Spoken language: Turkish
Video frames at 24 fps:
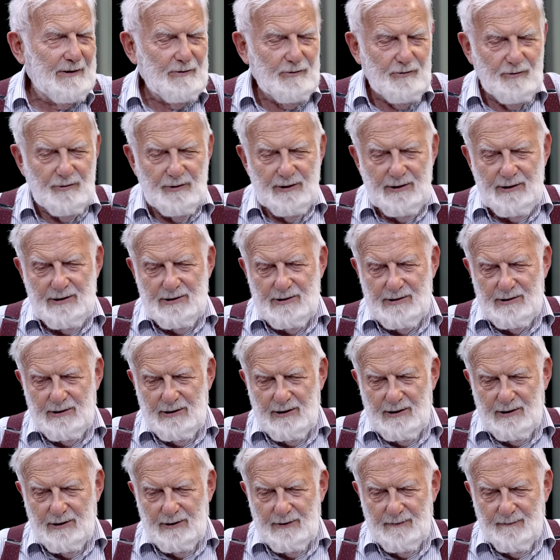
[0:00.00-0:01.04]

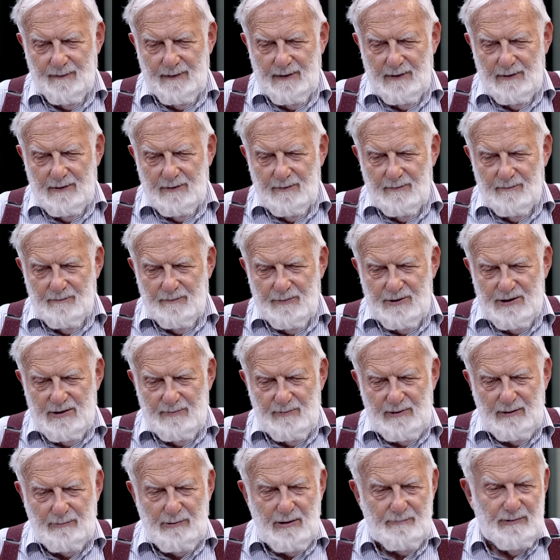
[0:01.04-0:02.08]
Dolayısıyla bizim
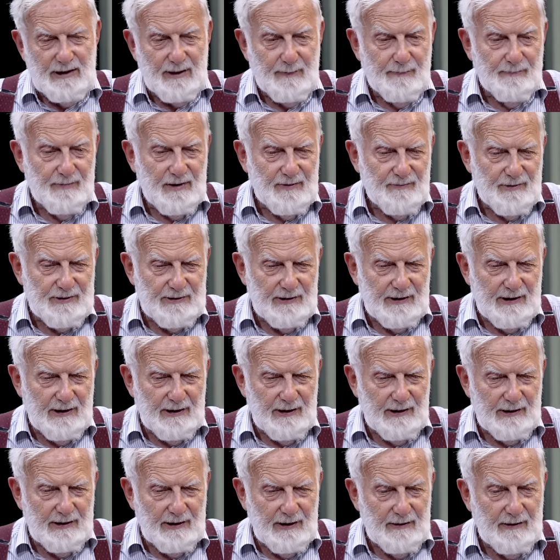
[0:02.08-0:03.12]
yapalım, yapmamız
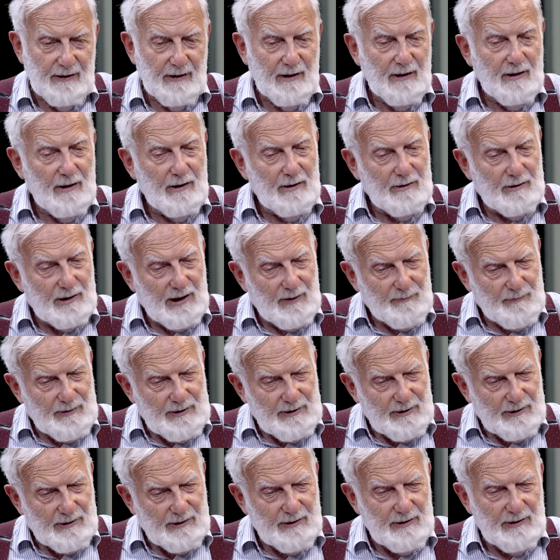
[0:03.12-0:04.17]
gereken
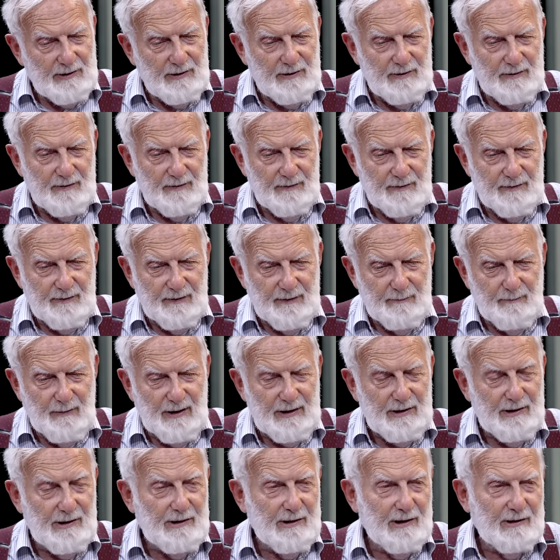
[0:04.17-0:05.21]
tabii ki e,
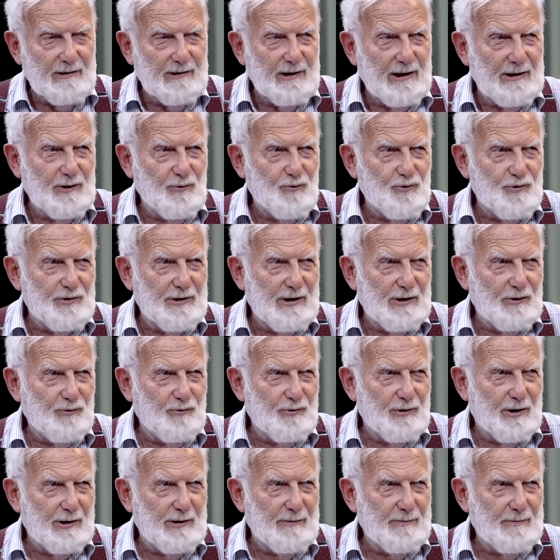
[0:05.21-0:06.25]
menhiyattan uzak
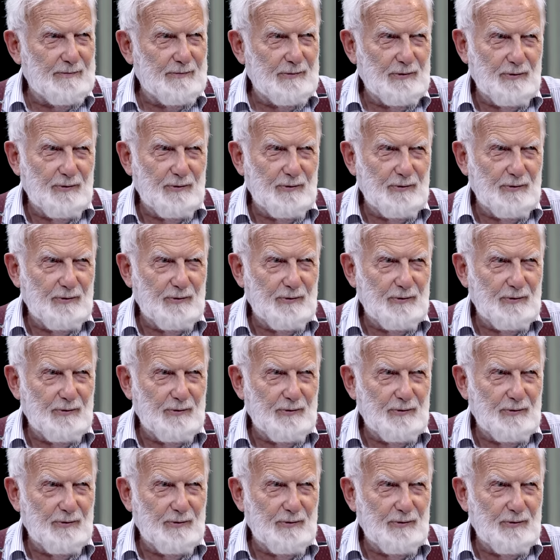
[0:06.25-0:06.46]
duralım.